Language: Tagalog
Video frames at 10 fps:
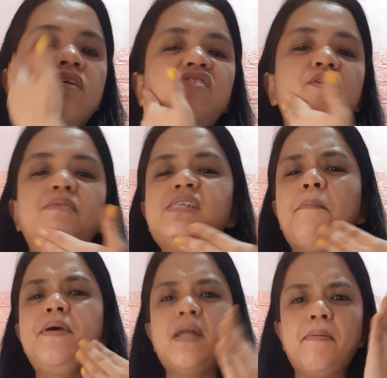Iba
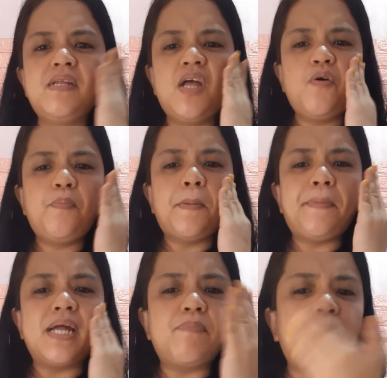sabi dapat daw pa
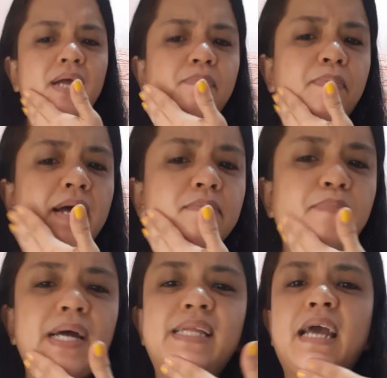pat pat pat
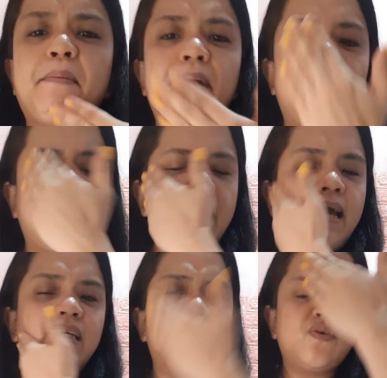pat ka
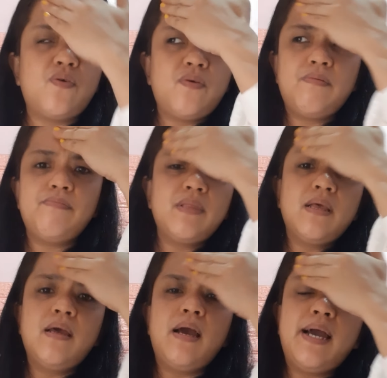maglagay. So,
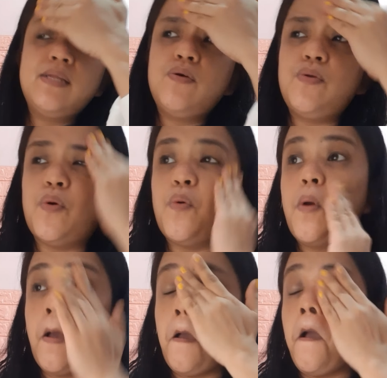I don't know.
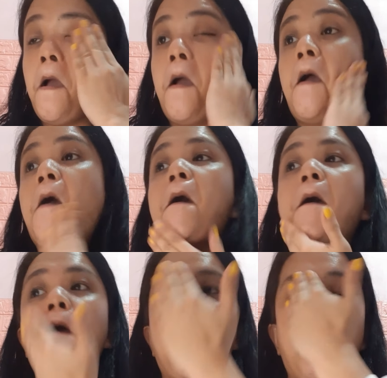
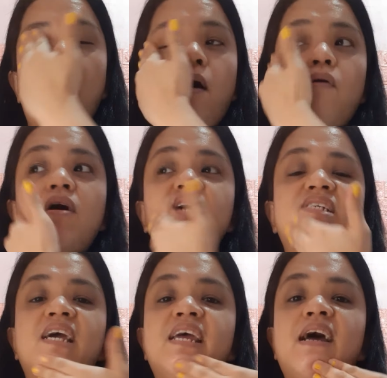Ako ah,
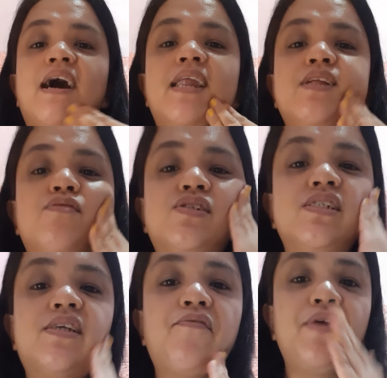kasi kinakalit ko
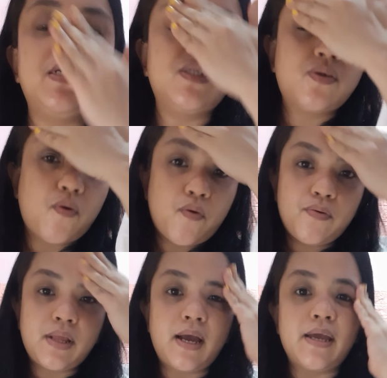siya sa face ko.
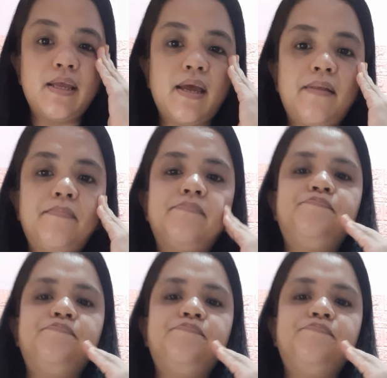Ang ganyan.